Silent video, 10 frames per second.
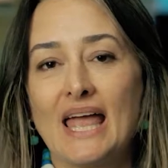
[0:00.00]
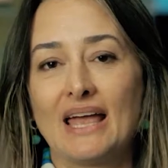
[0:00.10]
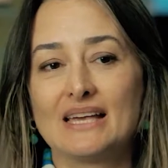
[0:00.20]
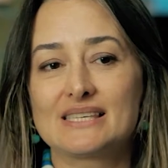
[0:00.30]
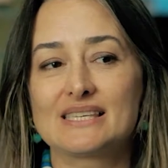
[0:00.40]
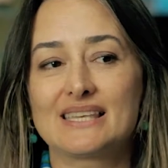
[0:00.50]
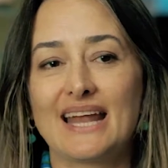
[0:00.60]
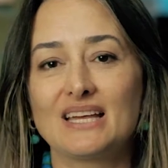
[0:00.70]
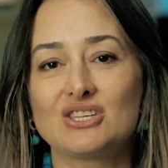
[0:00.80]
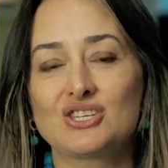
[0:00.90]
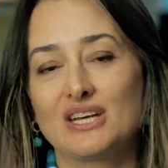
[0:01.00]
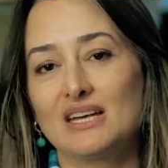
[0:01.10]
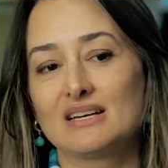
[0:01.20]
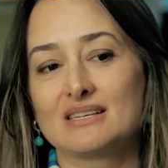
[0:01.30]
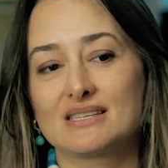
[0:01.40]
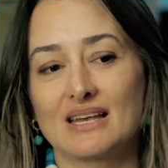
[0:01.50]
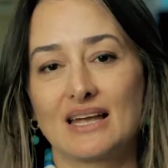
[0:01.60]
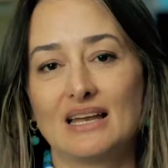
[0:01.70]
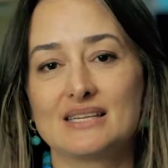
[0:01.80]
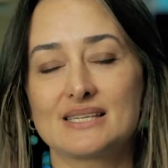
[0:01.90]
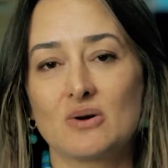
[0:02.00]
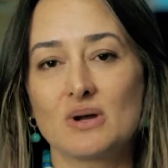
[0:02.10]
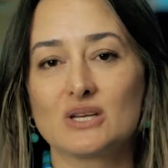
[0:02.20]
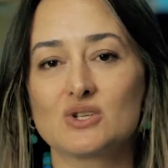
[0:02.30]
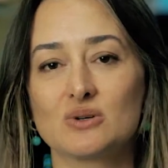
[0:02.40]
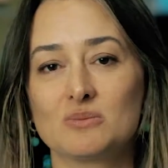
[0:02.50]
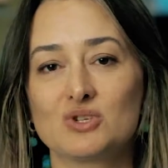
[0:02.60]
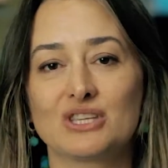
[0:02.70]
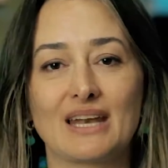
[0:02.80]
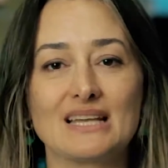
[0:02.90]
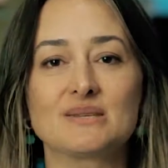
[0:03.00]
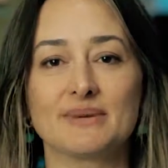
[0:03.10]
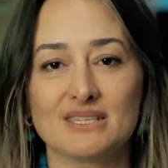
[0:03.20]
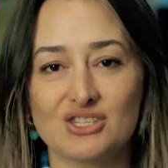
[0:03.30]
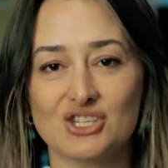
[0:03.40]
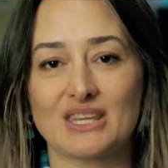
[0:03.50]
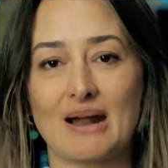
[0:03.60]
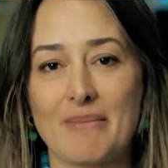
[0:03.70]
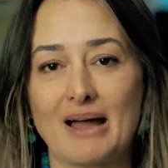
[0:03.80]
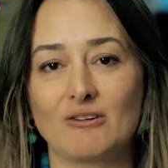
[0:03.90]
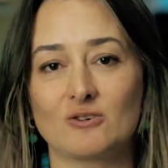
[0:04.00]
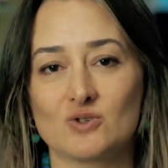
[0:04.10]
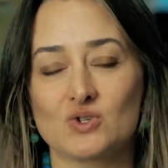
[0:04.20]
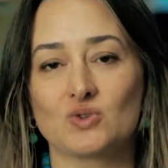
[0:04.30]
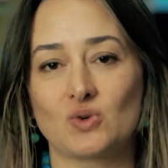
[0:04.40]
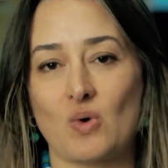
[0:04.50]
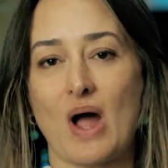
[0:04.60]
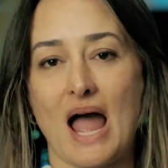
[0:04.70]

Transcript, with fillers: Esses três dias, eles são um resumo de três meses de trabalho em conjunto com a